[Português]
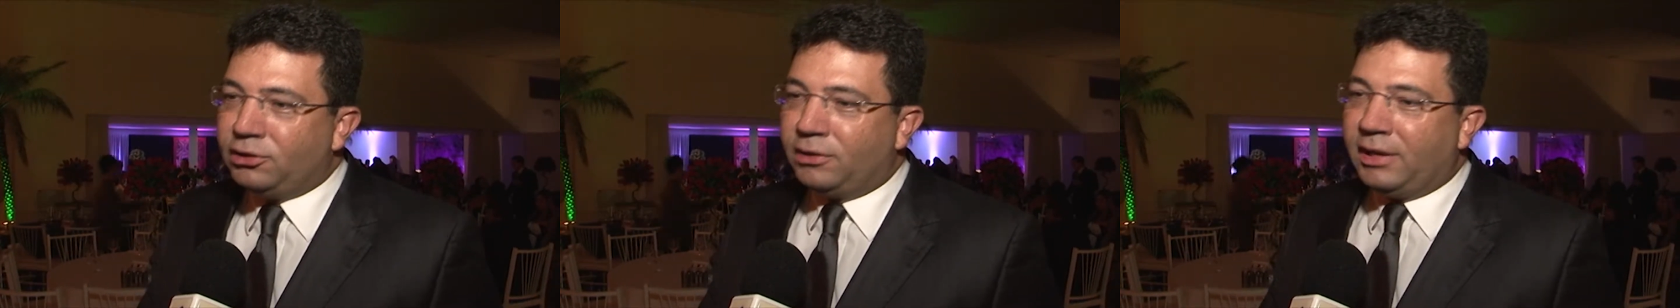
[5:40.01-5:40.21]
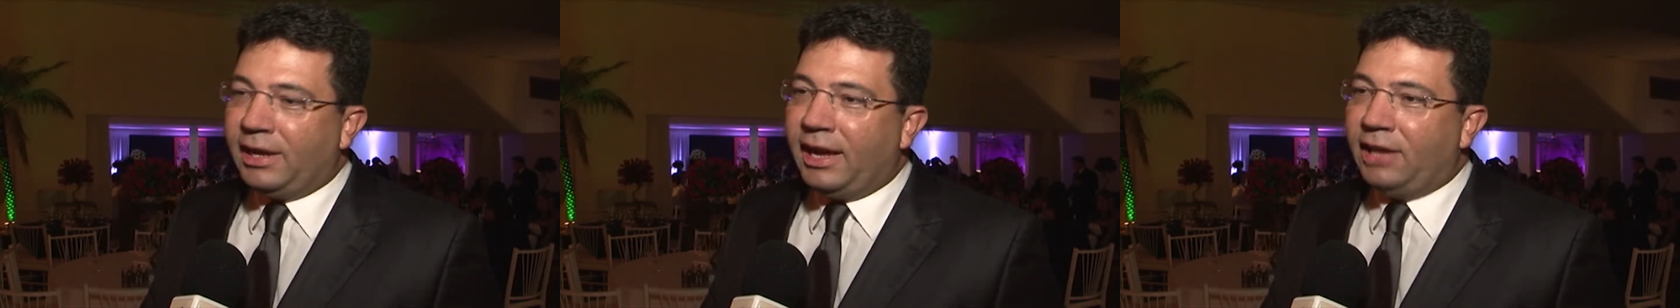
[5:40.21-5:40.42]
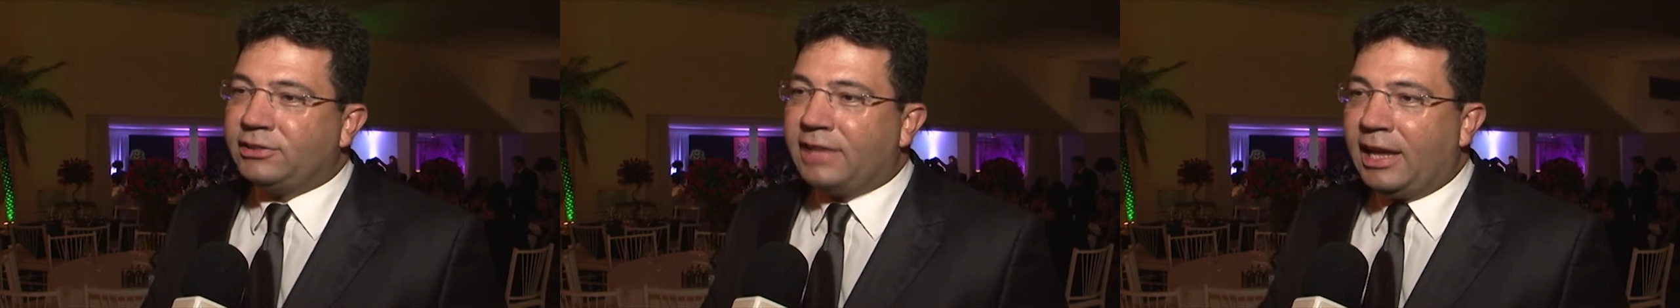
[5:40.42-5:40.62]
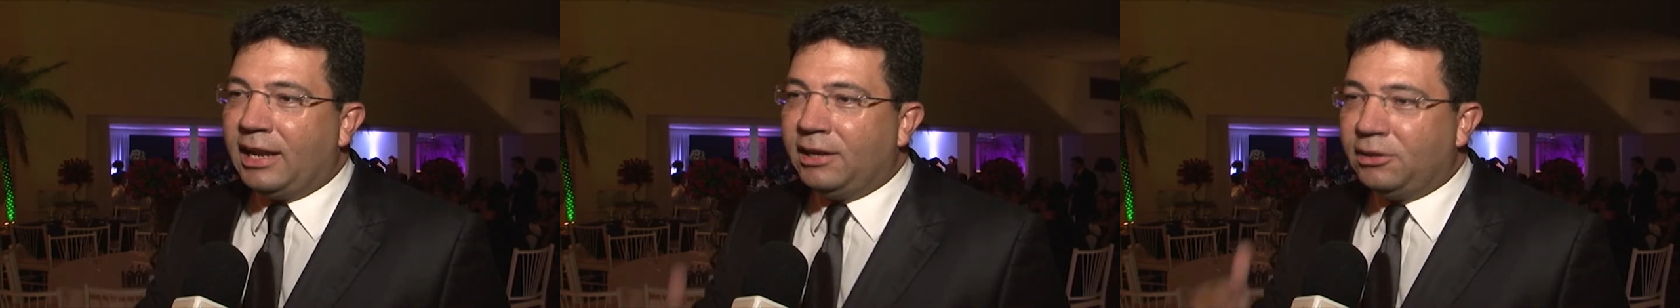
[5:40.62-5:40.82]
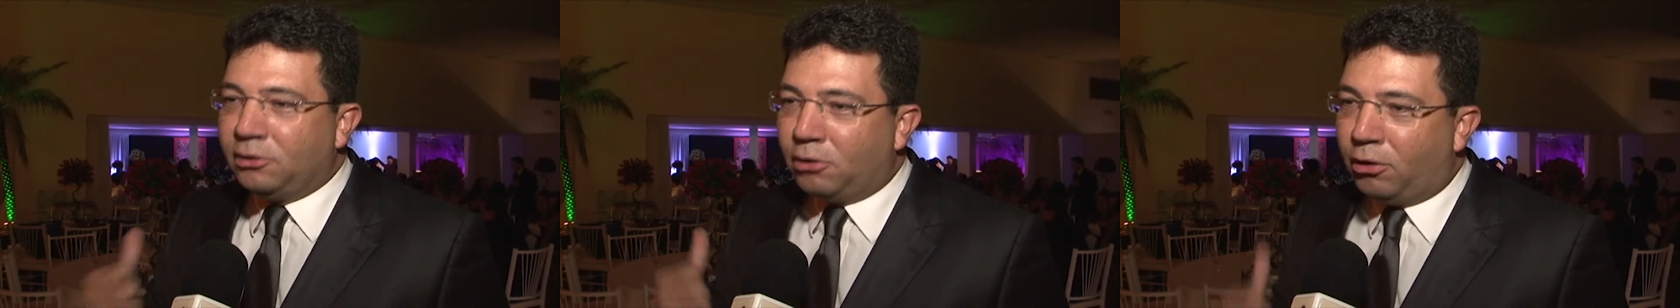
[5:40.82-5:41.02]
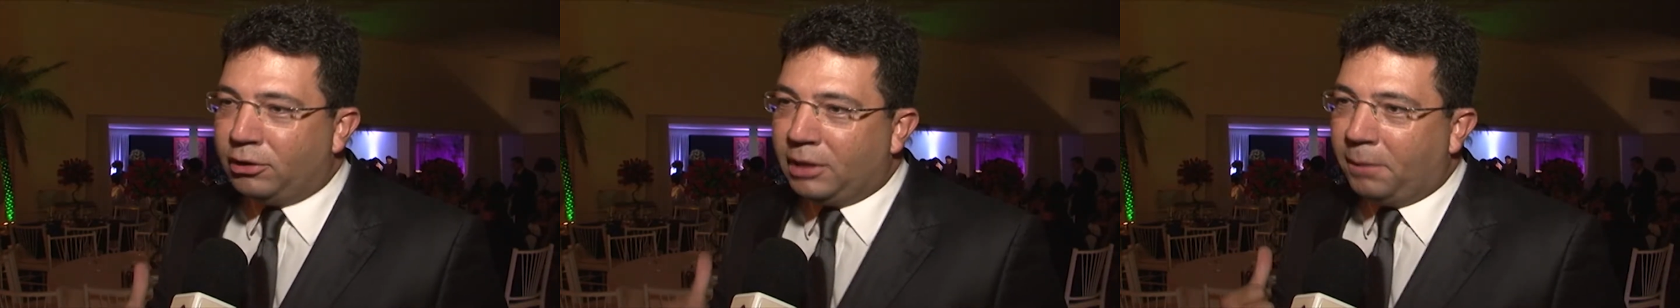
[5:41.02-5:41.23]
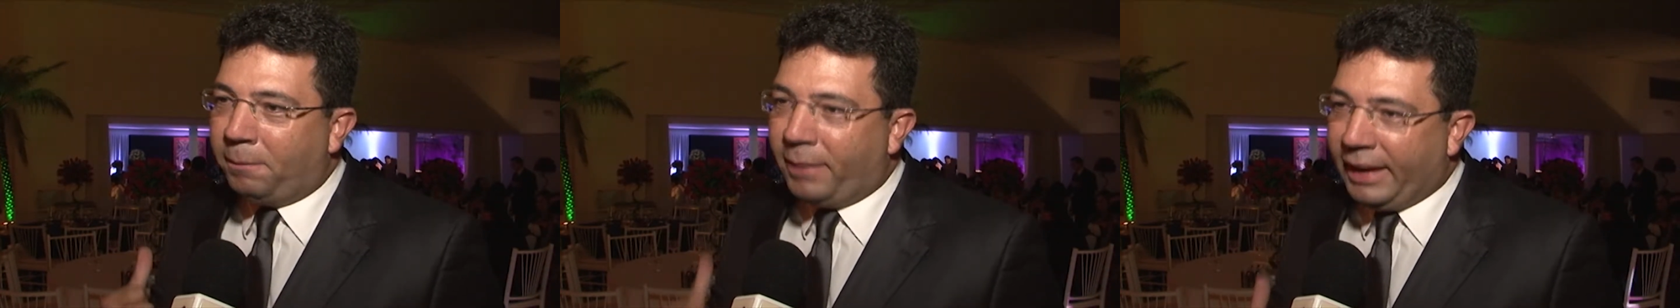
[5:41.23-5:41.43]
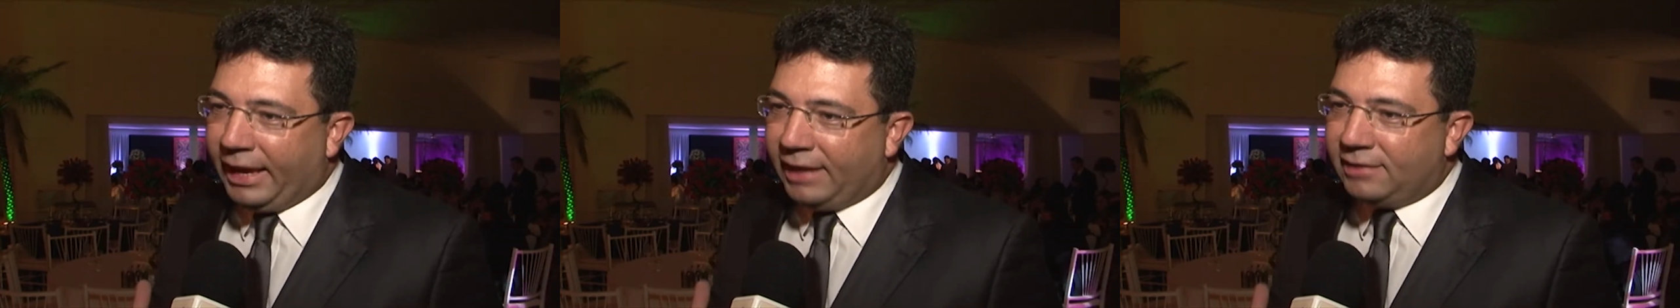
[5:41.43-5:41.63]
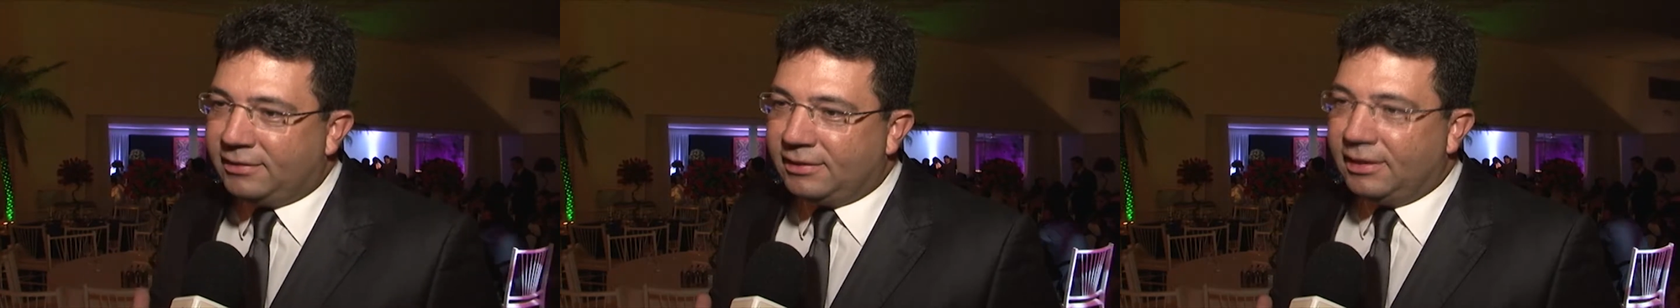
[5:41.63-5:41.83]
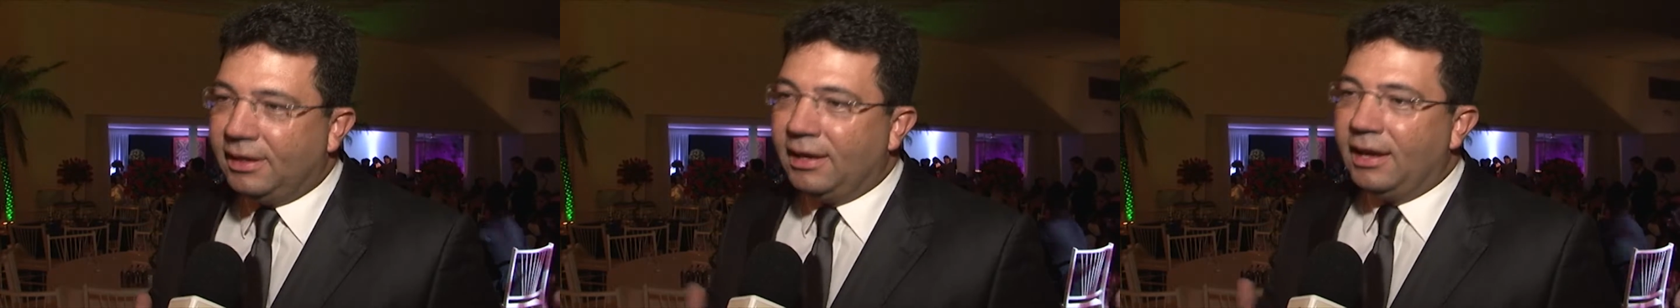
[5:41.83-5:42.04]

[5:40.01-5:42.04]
o cliente está no Golden Place,